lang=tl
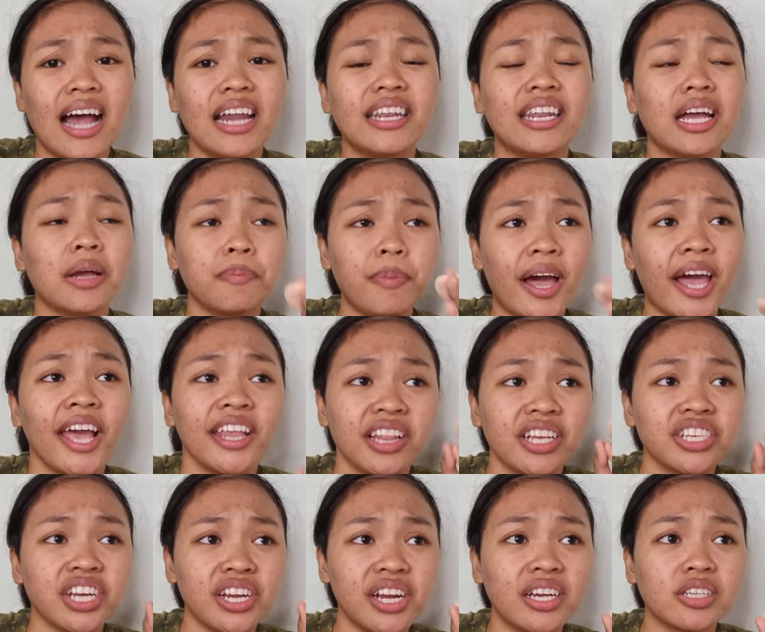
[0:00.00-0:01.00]
nagpakita
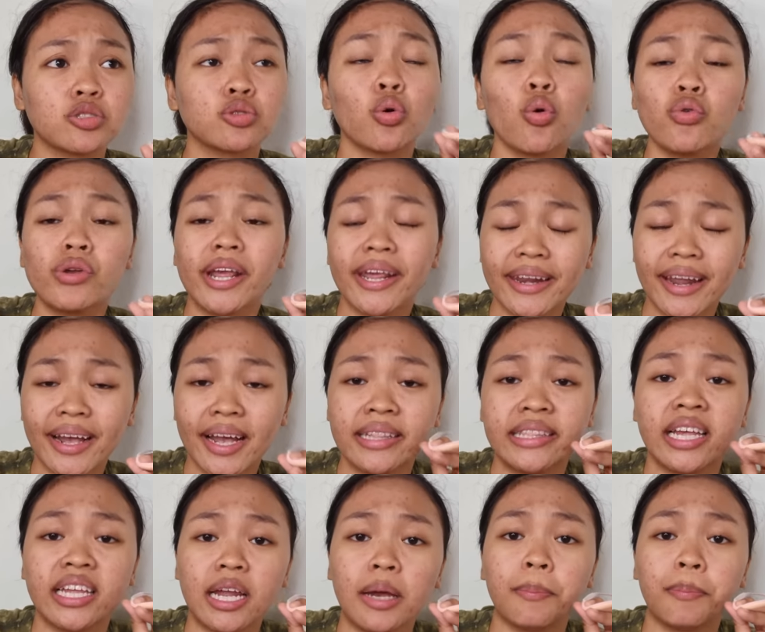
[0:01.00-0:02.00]
siya ng tunay na
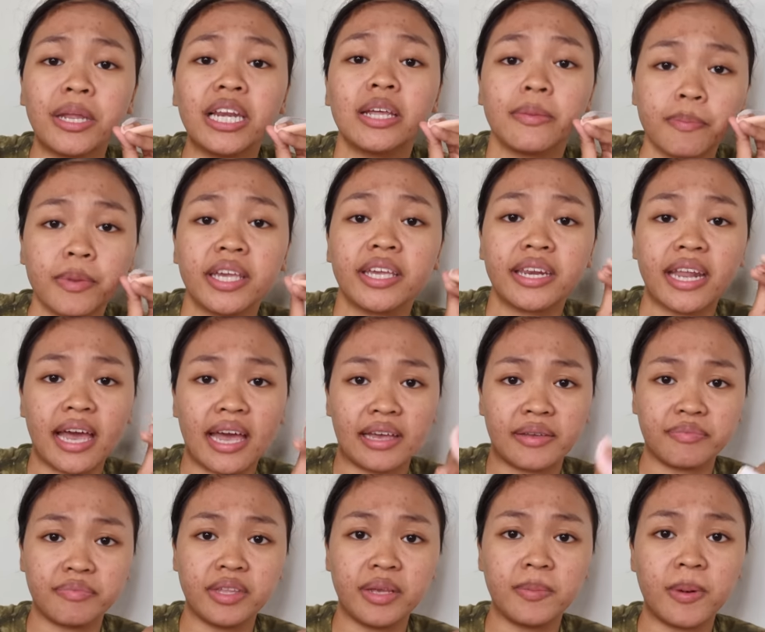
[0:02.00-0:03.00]
ganda ng Pilipina,
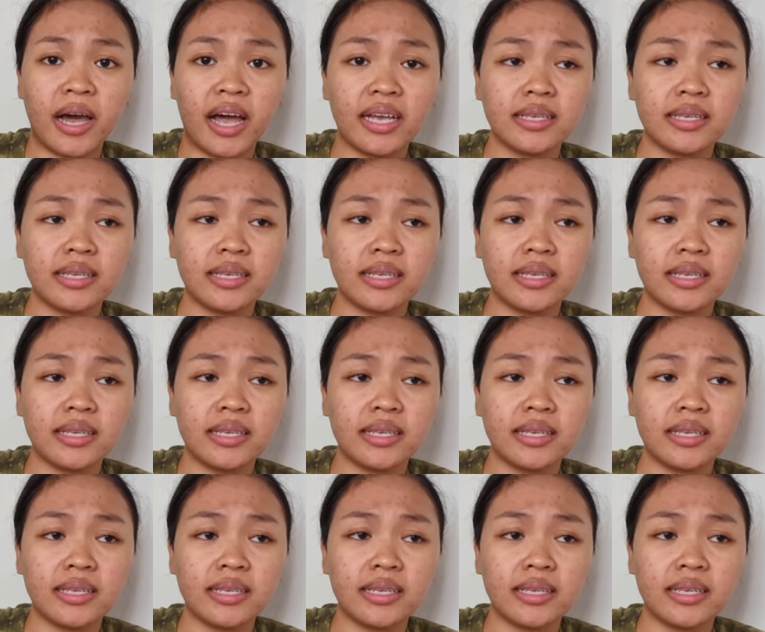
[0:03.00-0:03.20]
'di ba?